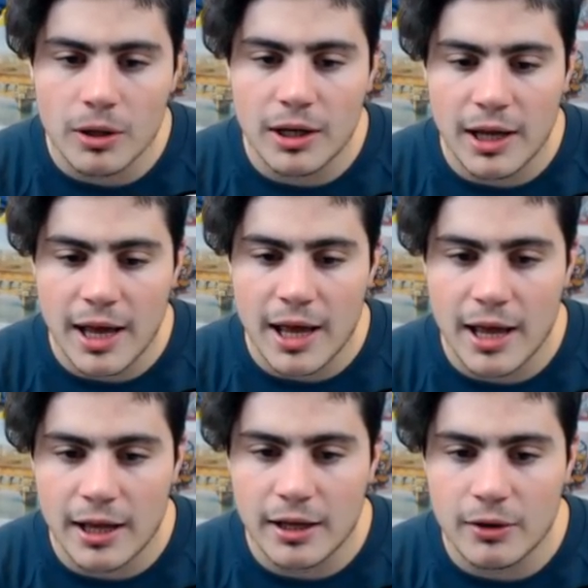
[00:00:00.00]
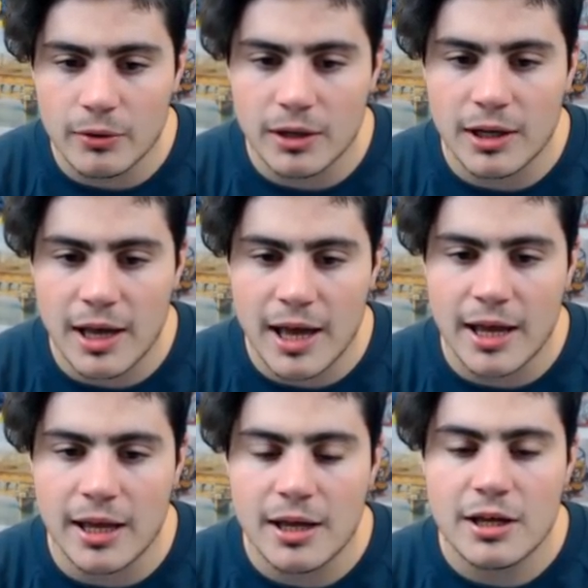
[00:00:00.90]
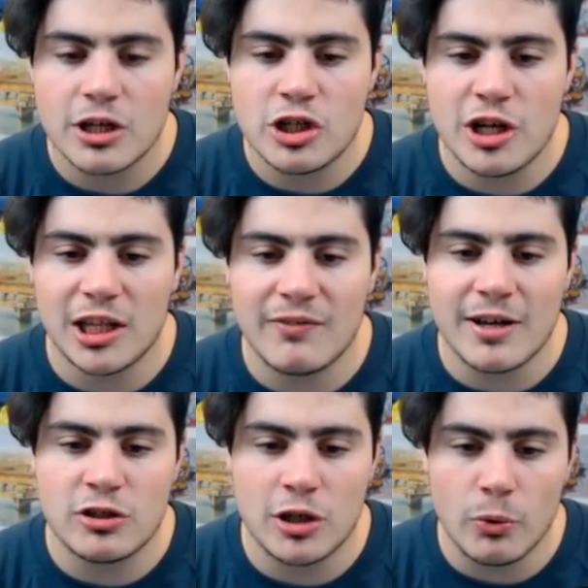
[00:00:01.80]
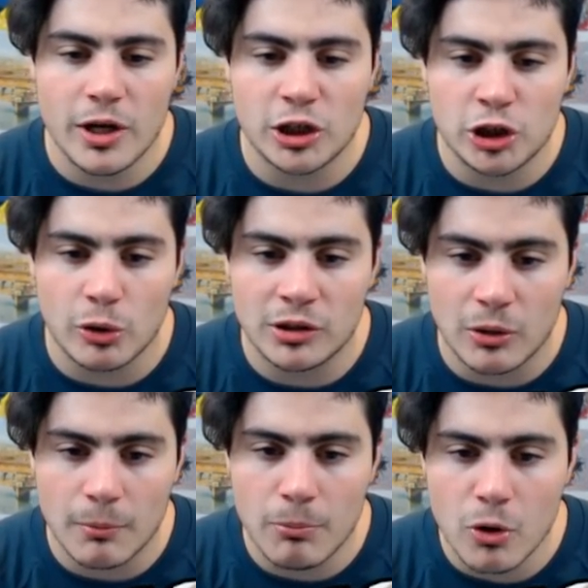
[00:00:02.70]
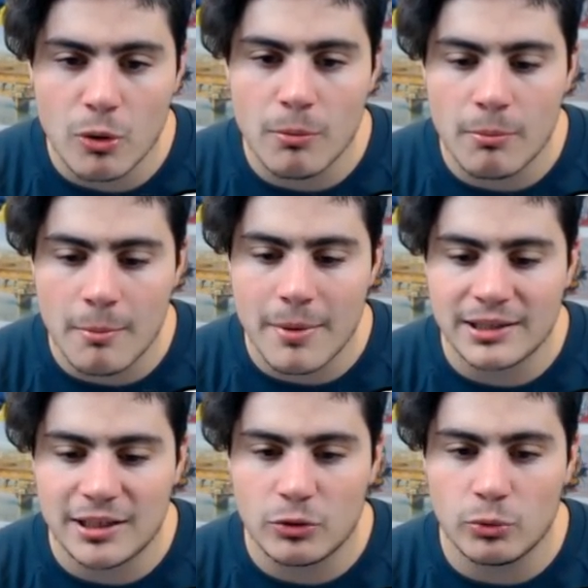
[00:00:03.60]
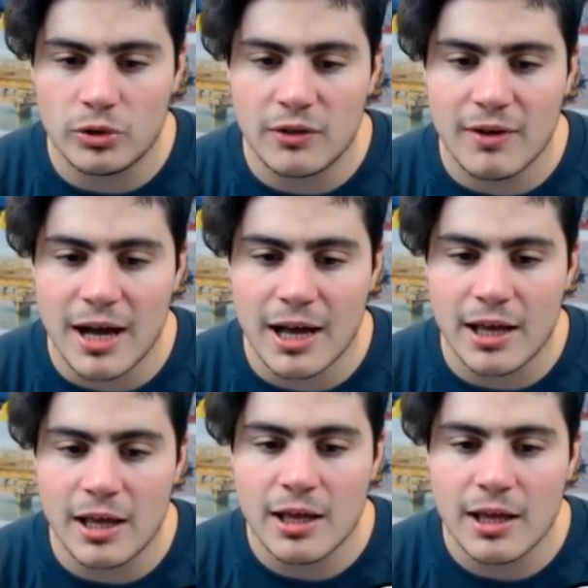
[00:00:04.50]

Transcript: Ok, ok. Girati verso di lui e sciottalo. Boom, ammazza tutti, vai.